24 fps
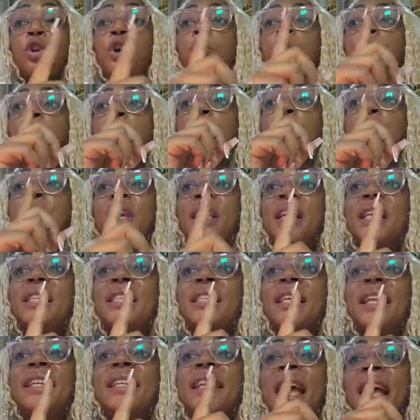Le plus
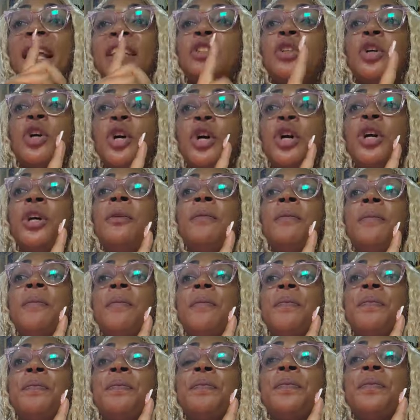pire, c'est d'être
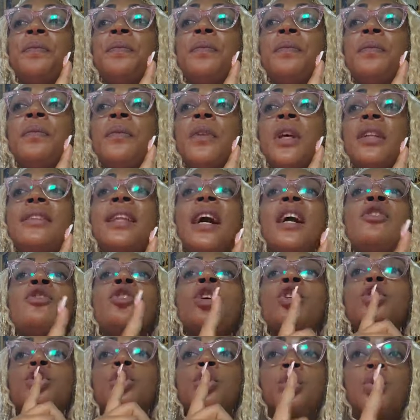
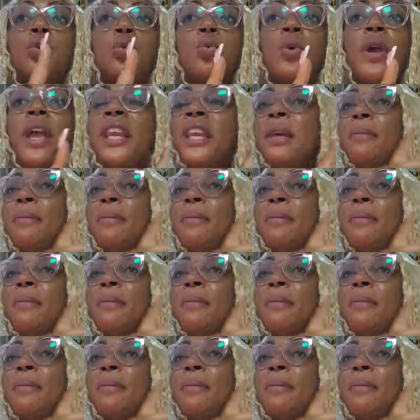dans un trou